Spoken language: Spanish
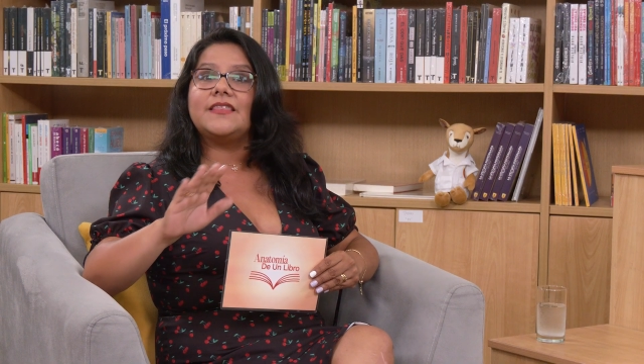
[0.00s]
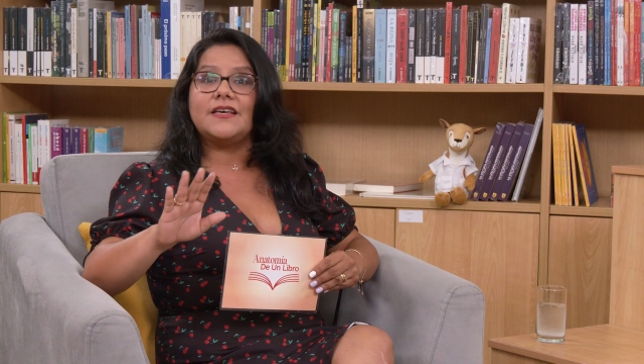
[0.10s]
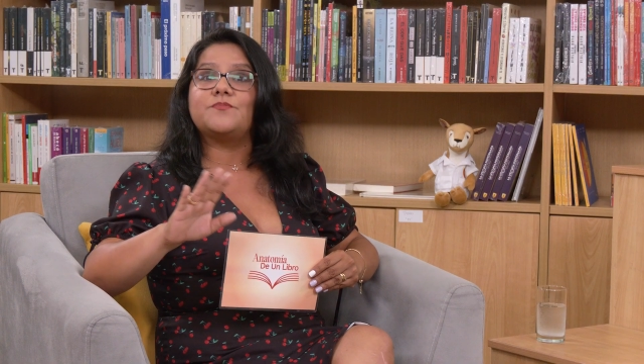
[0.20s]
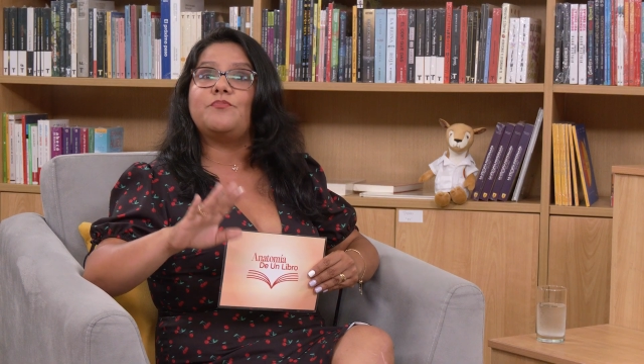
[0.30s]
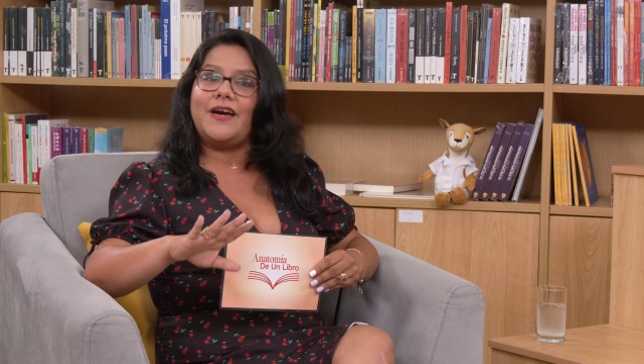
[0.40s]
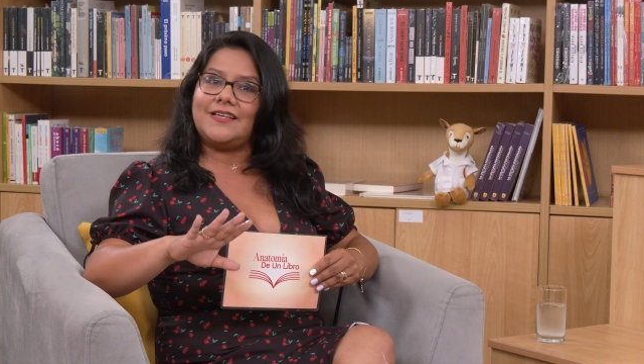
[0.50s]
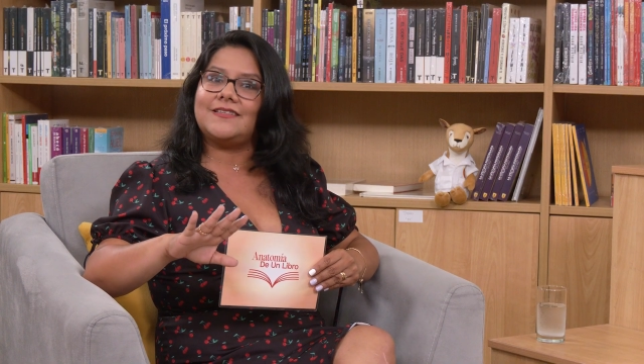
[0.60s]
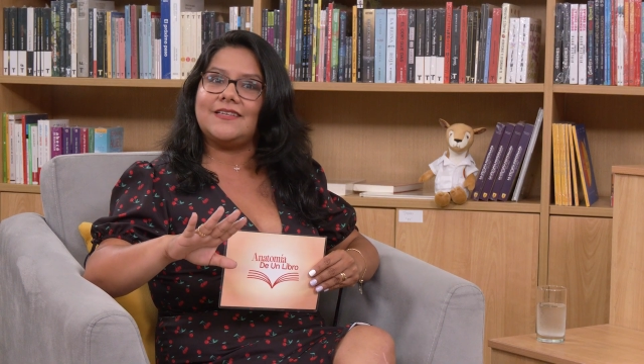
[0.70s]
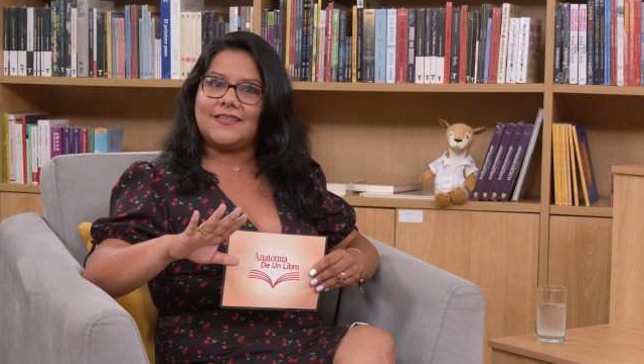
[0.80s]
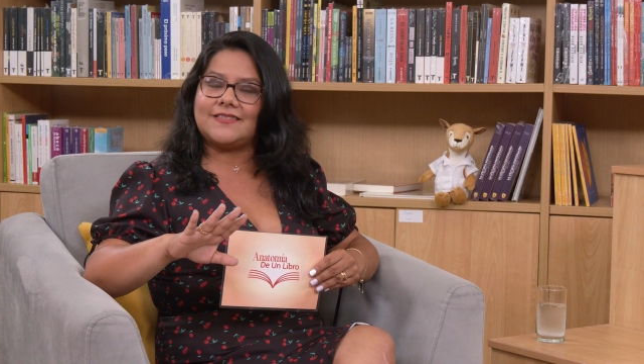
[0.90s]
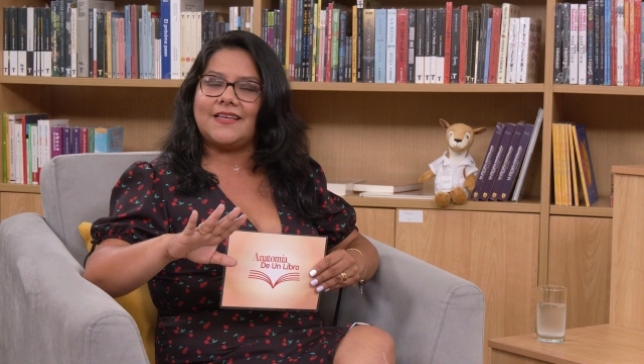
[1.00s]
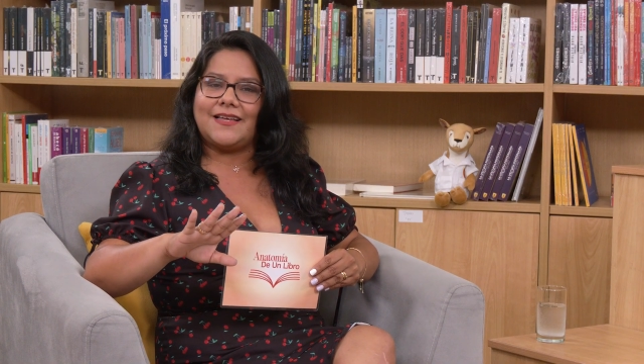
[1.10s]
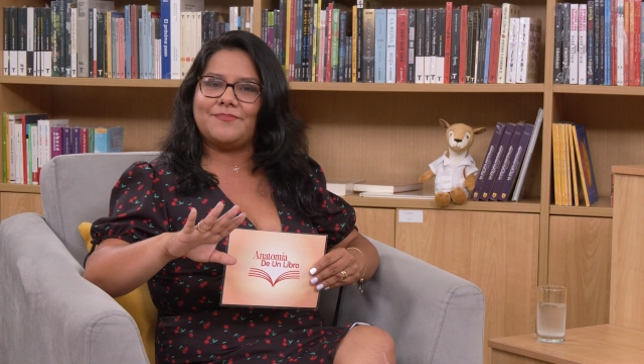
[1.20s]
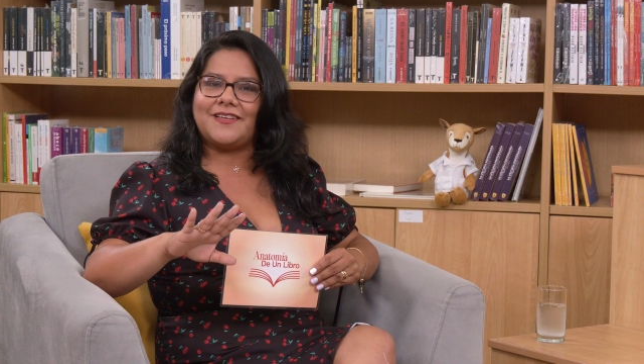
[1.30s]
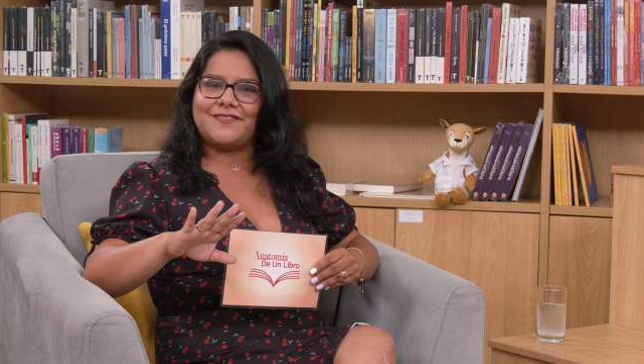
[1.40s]
después de estas
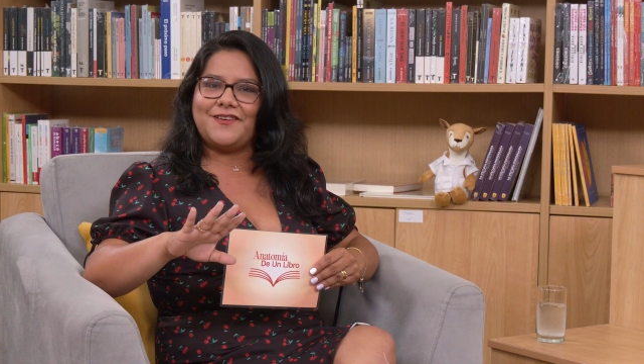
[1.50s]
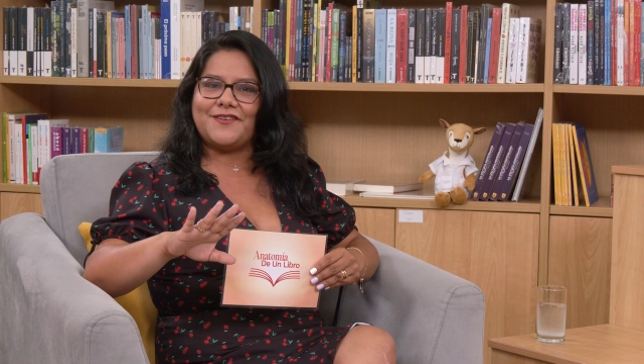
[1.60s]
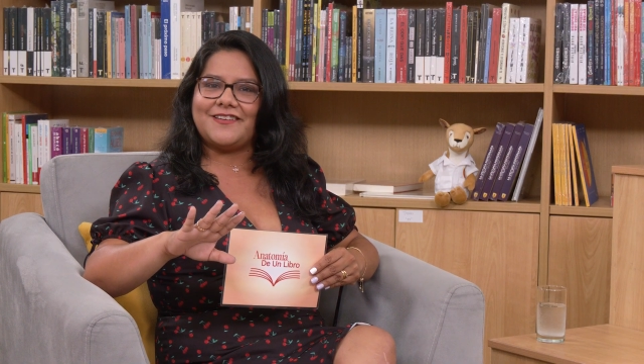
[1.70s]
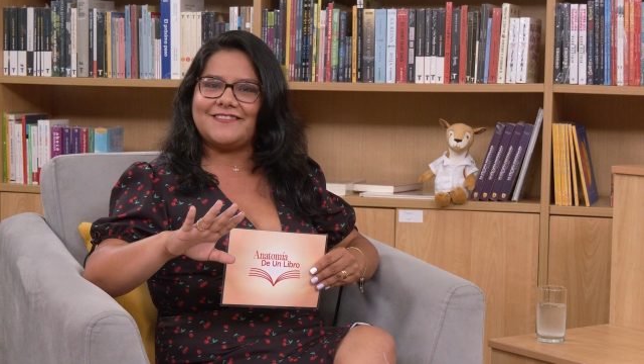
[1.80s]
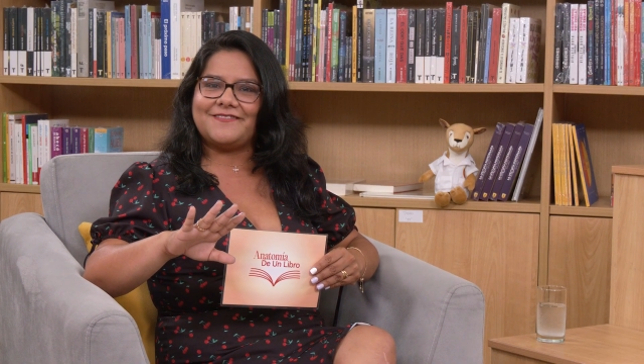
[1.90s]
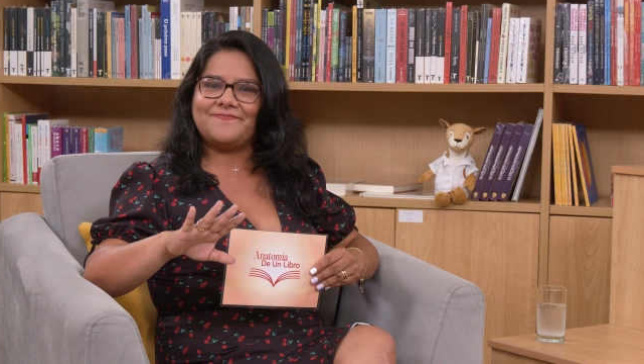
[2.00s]
adaptaciones.